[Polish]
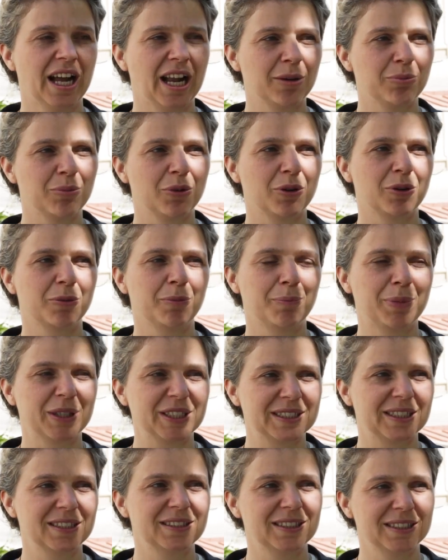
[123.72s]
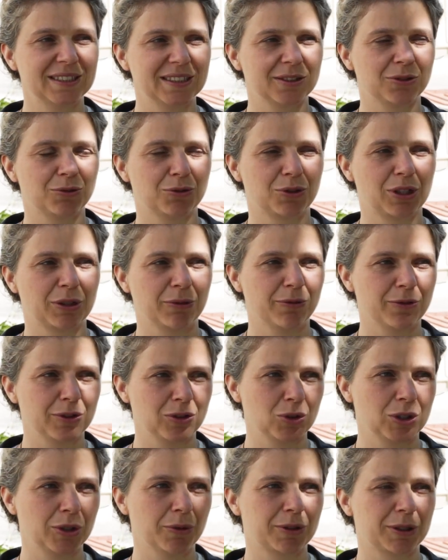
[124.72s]
albo pestycydy, które w
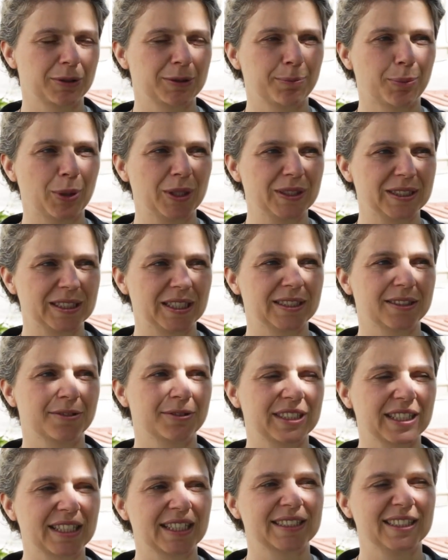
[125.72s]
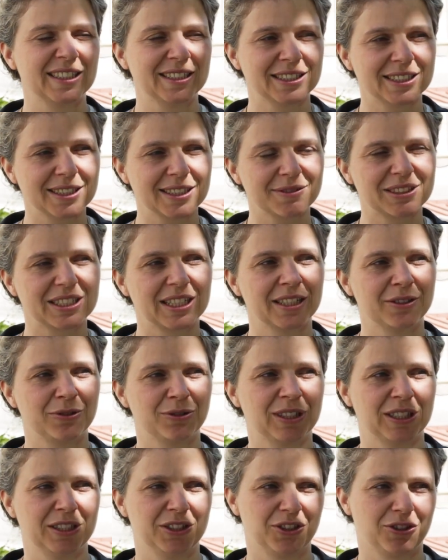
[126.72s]
Unii Europejskiej są zakazane ze
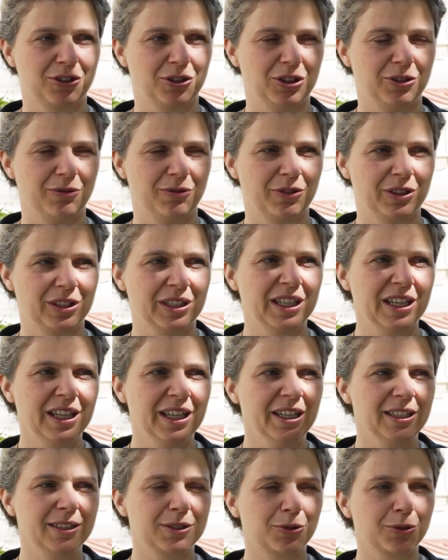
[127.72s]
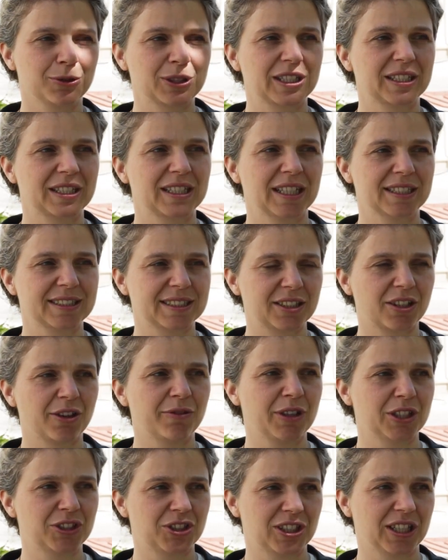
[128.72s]
względu na ich szkodliwy skutek dla
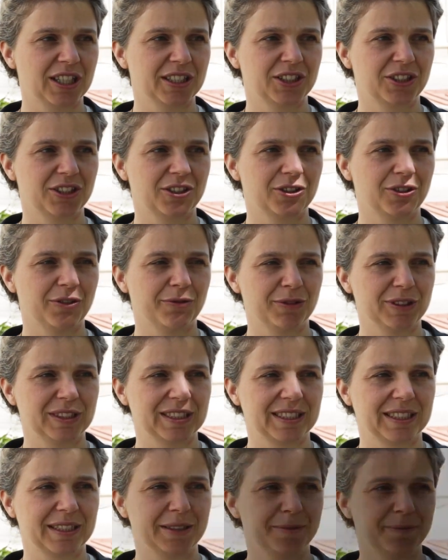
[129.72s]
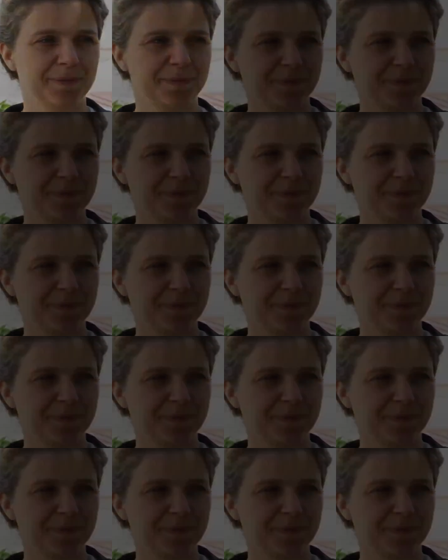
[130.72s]
zdrowia czy dla środowiska.